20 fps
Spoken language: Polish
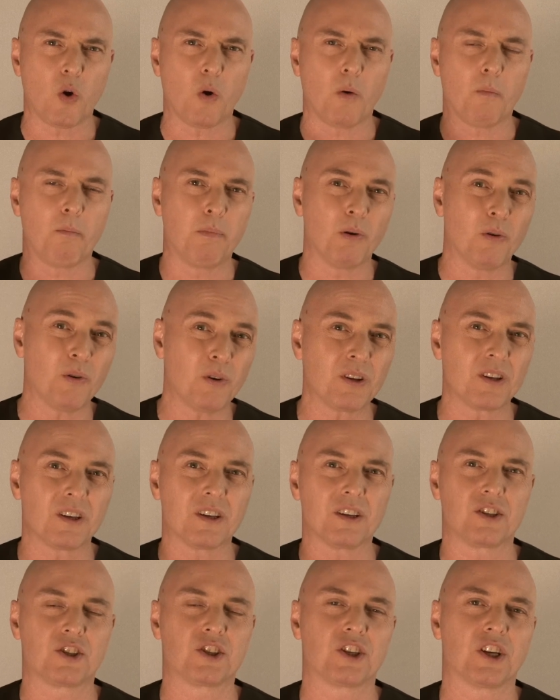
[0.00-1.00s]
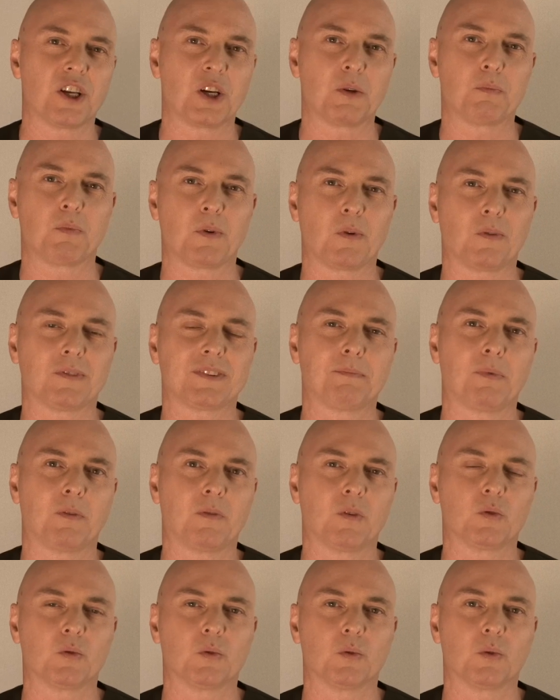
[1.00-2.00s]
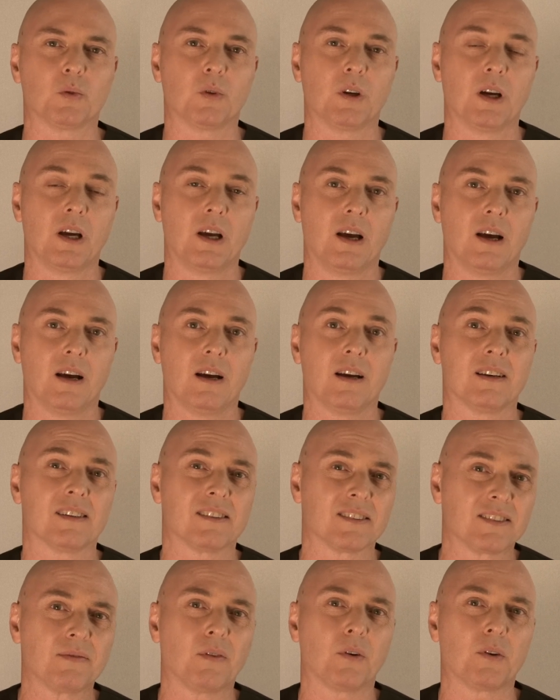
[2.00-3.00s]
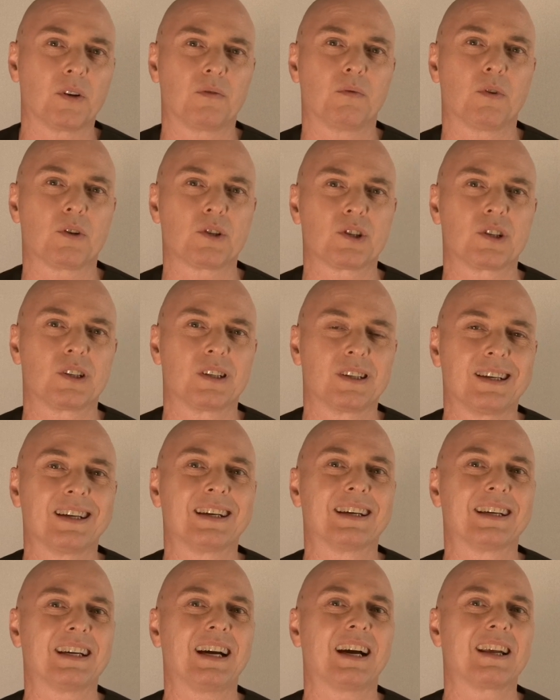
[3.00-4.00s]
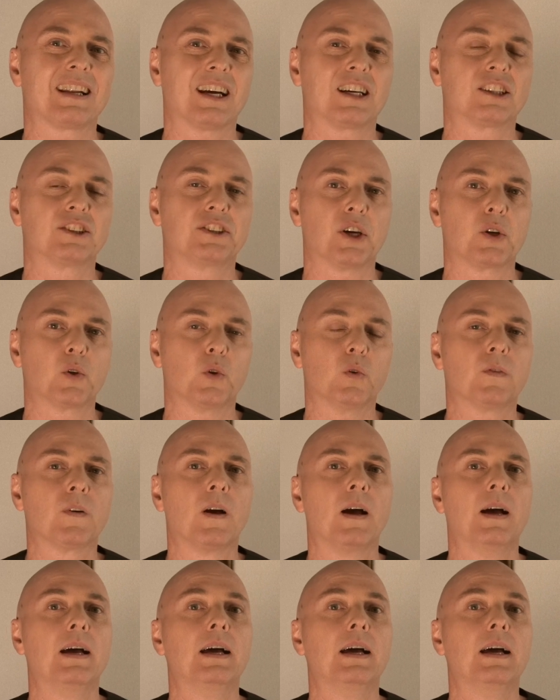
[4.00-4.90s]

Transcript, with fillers: Oboje cierpią z powodu e, swoich właśnie charakterów